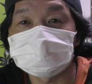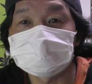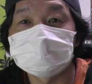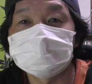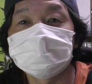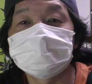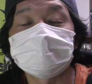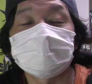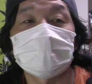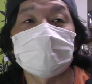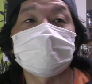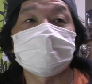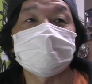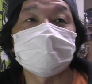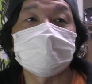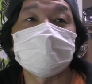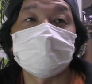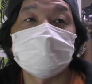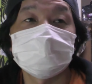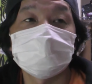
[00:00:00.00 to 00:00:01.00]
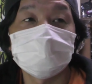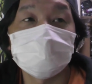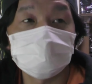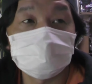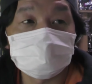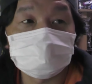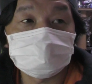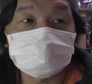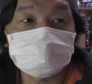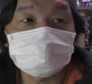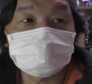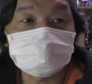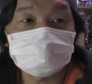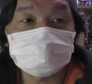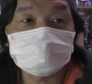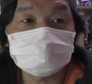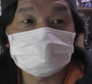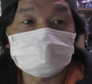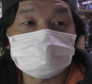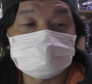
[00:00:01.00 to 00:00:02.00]
の低いシャーシを
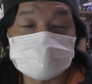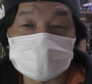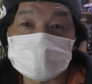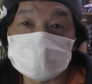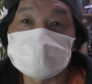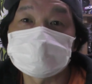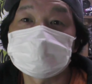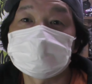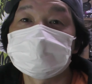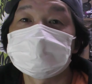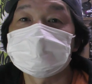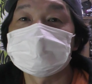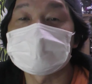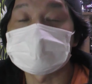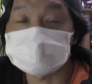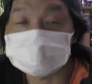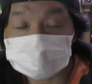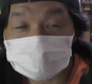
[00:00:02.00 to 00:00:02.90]
設計してるんです